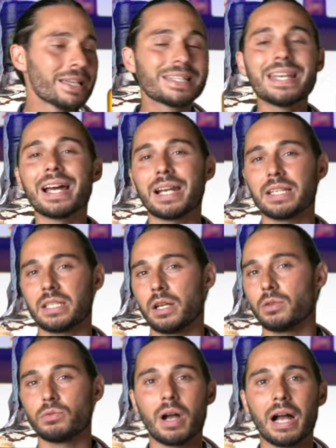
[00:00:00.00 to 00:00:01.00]
sia grazie
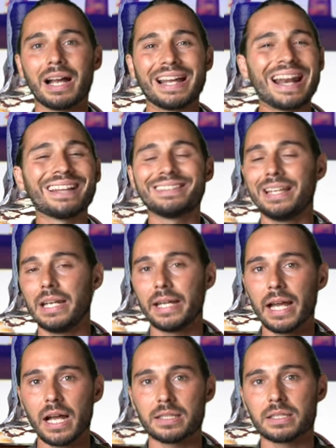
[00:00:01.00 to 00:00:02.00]
alla sua grande
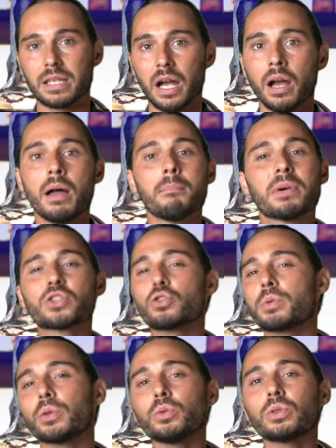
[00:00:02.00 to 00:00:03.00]
eleganza ma
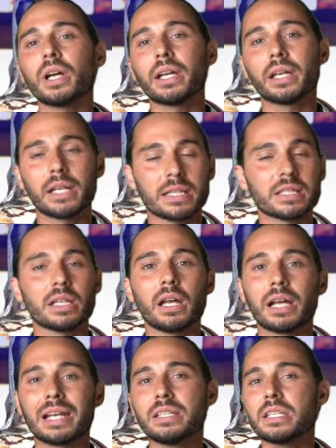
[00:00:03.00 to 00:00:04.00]
soprattutto anche grazie alla
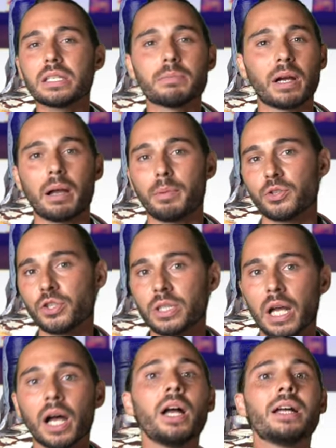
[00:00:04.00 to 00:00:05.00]
grandissima
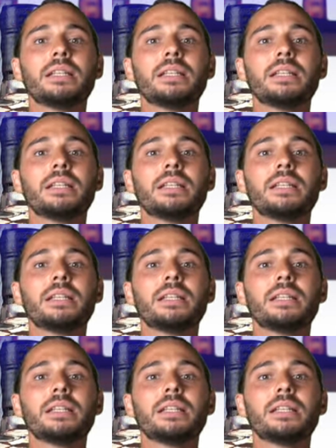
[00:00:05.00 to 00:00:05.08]
capacità